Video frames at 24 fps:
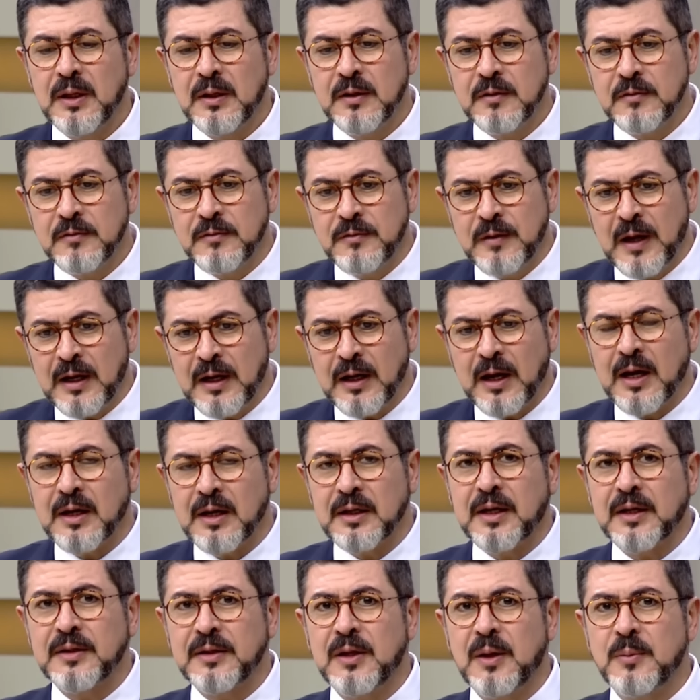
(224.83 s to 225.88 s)
ver
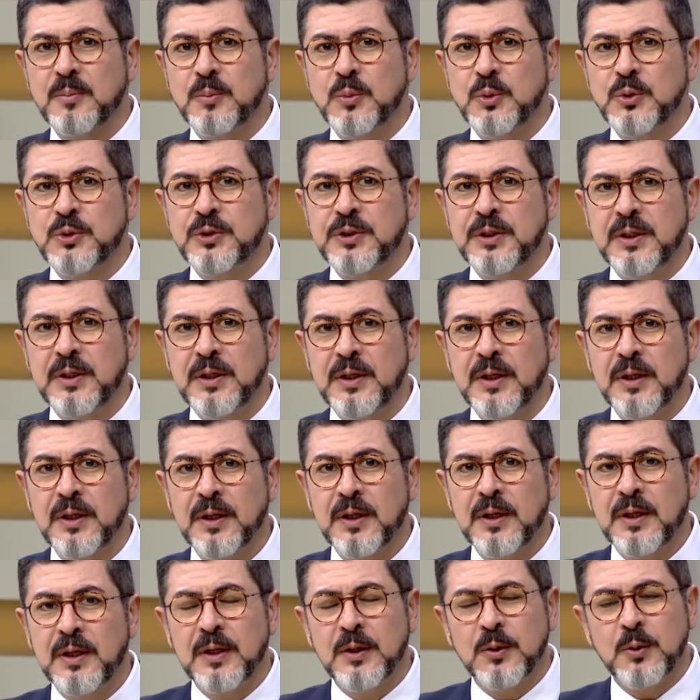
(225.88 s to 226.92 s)
arkadan müziği,
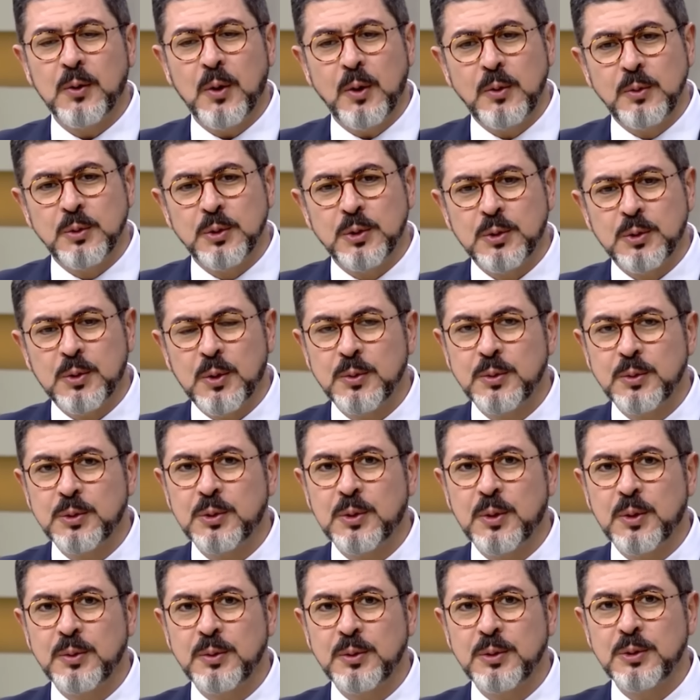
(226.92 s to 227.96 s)
konuş konuş
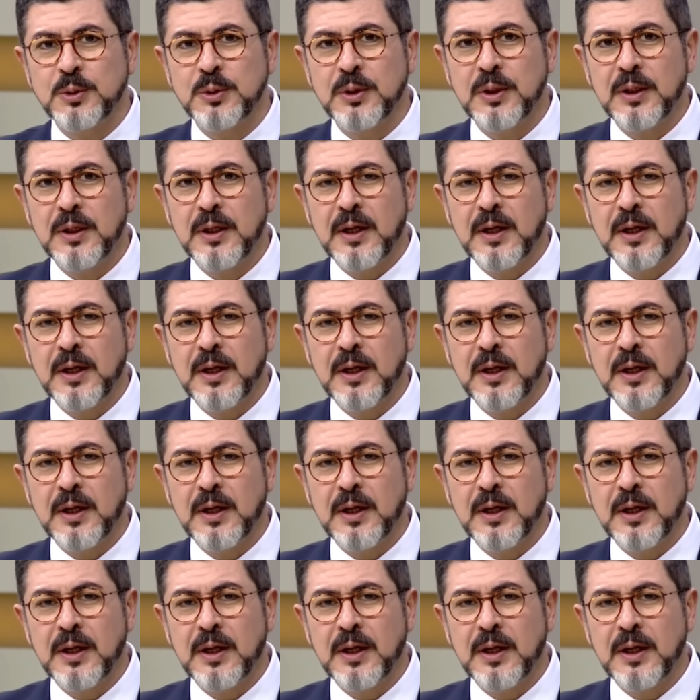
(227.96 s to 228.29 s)
konuş.